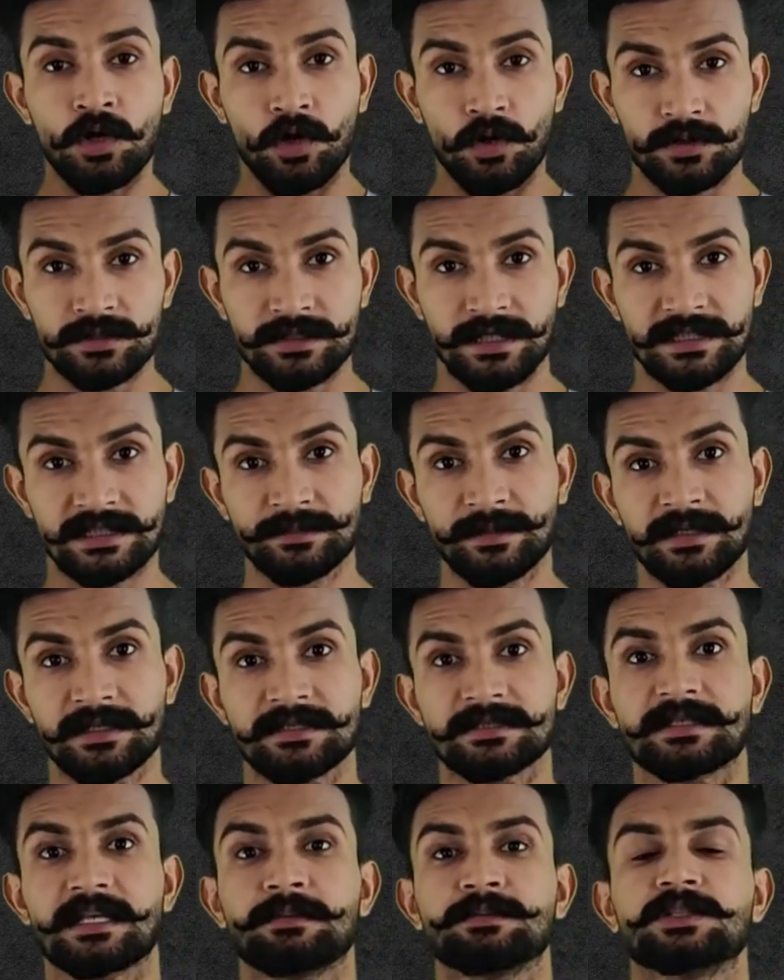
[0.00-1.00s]
और साथ में
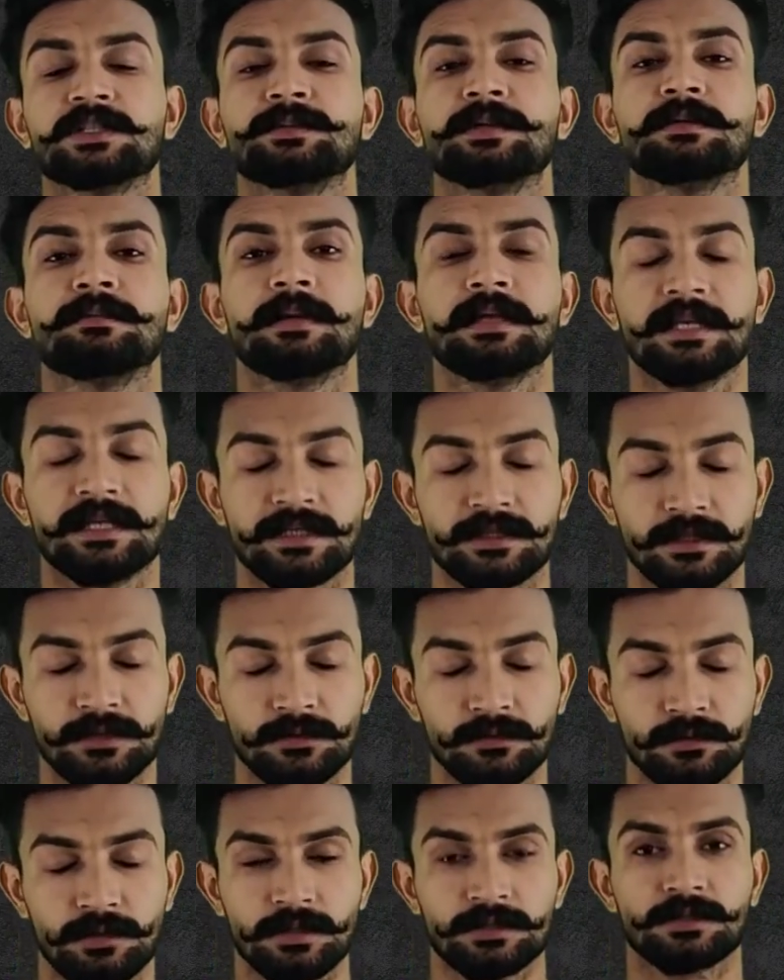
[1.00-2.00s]
डिस्क्रिप्शन पर मैं लिंक दे
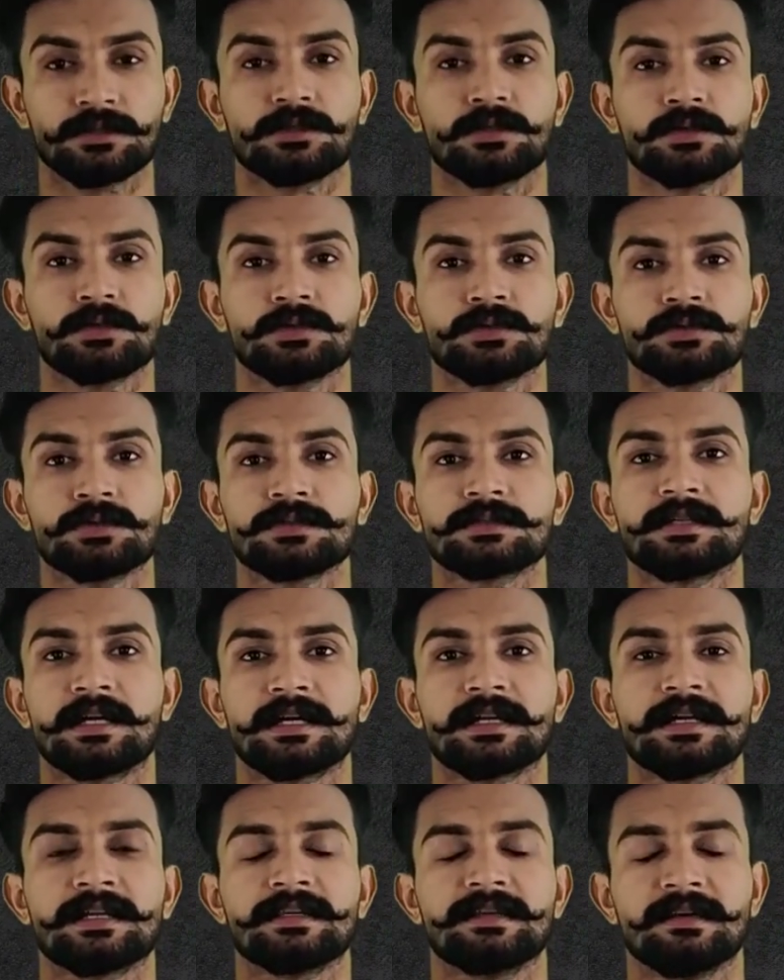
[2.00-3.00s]
दूँगा तो चलो दोस्तों
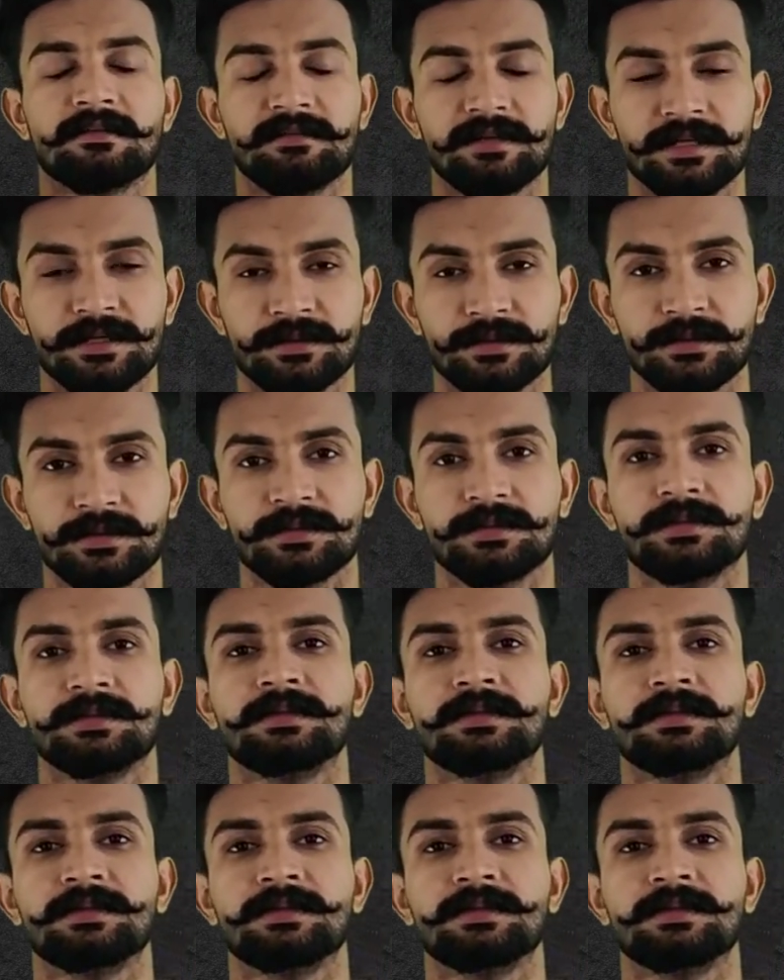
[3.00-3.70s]
स्टार्ट करते हैं वीडियो को